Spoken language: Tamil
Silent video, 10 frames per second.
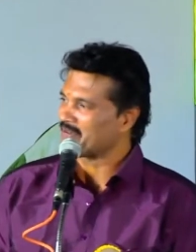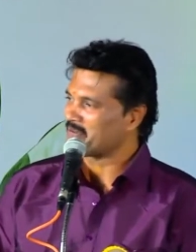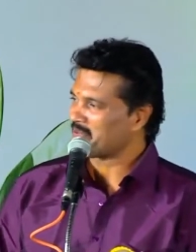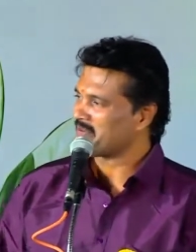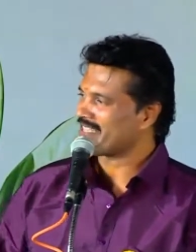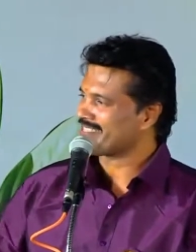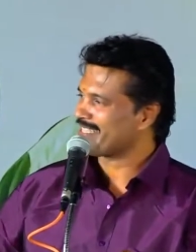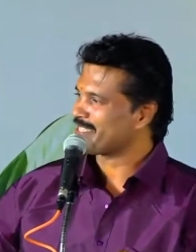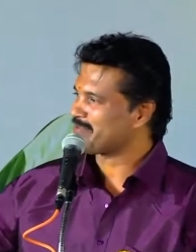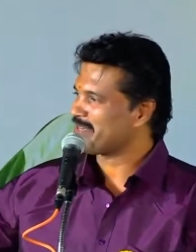என்னோடய உறவுகளை
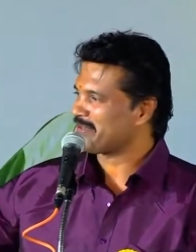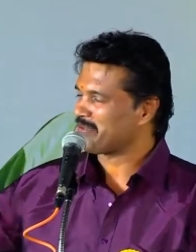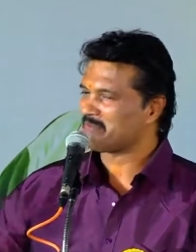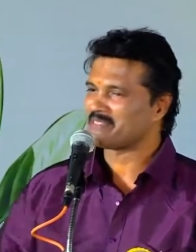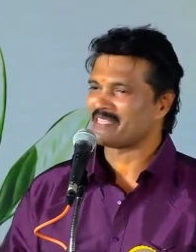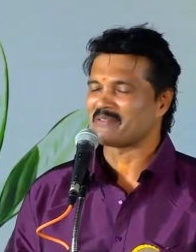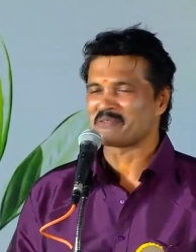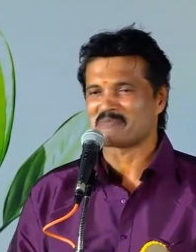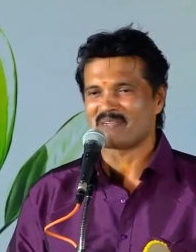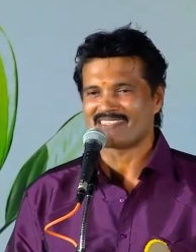சந்திச்ச மாதிரி எனக்கு ரொம்ப
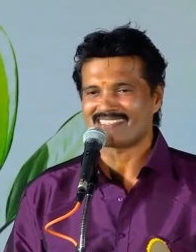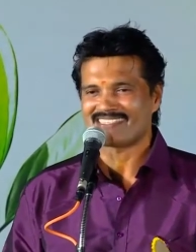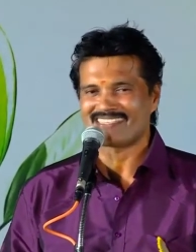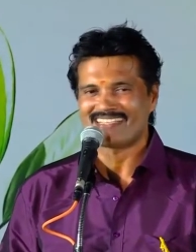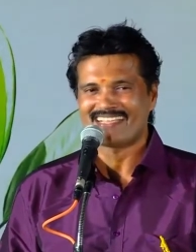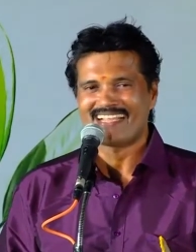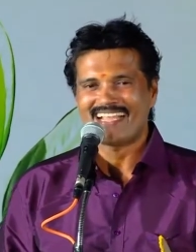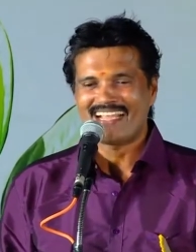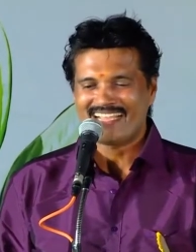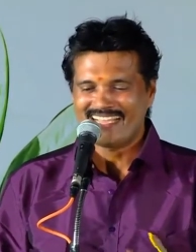சந்தோஷமாயிடுச்சு
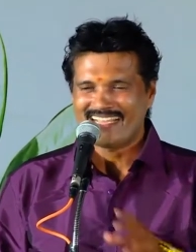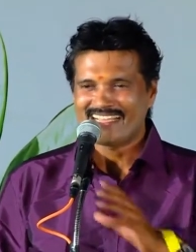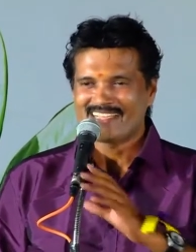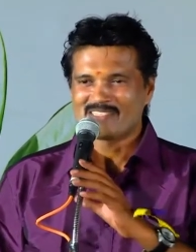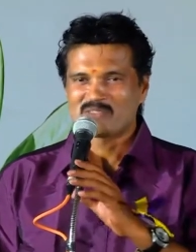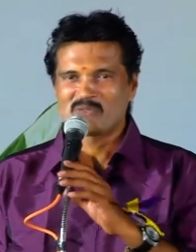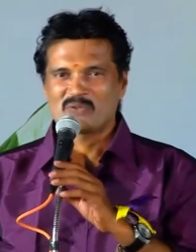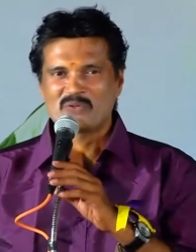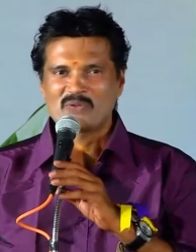ஸோ